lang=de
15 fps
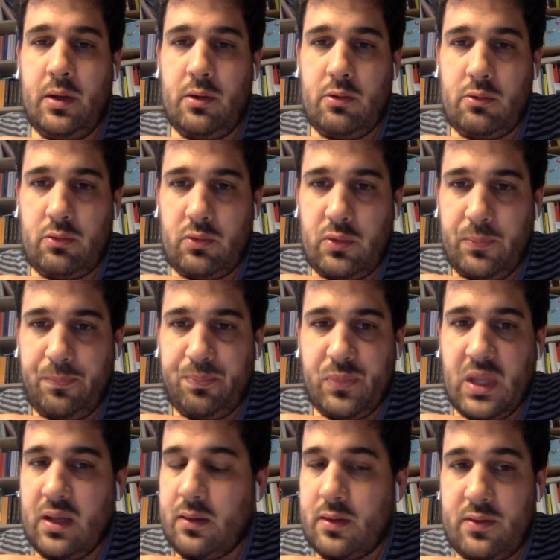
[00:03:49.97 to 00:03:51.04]
und
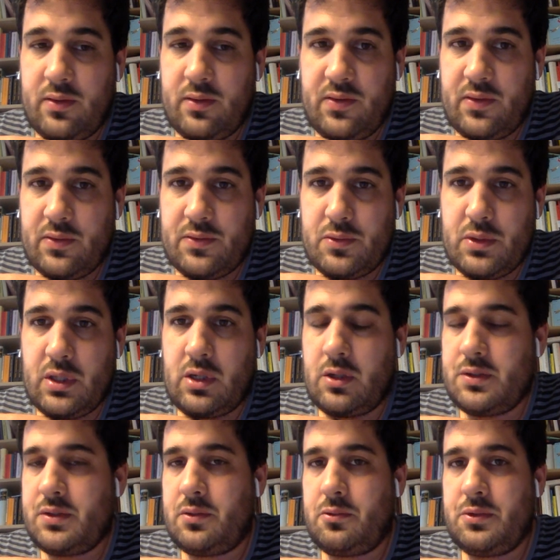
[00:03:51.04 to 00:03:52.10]
das ist dann so die
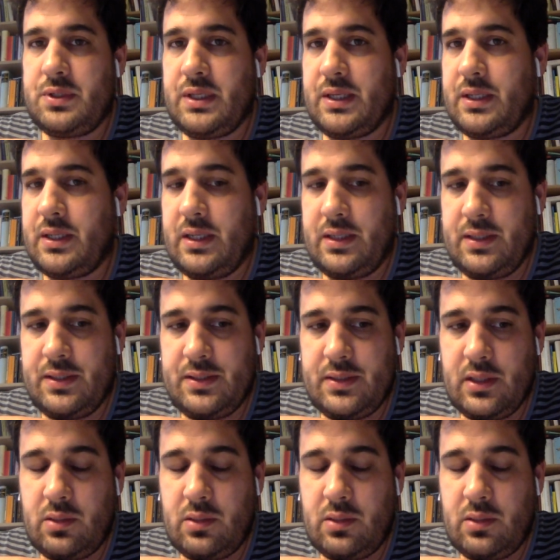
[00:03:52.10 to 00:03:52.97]
ganz große Erkenntnis.